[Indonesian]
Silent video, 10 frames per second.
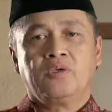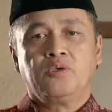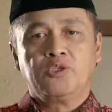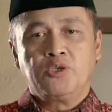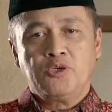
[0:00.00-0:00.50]

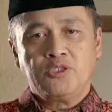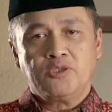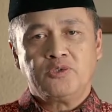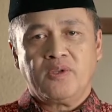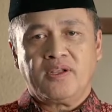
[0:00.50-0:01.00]
Khusus
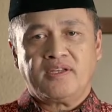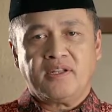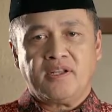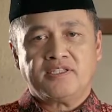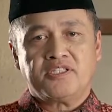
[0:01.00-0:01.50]
untuk
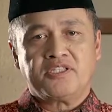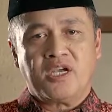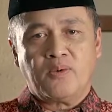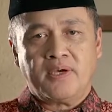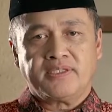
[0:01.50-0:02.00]
rekan-rekan
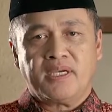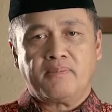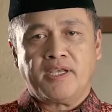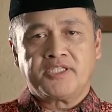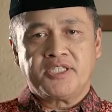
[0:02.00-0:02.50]
sejawat yang
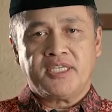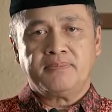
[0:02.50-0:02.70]
masih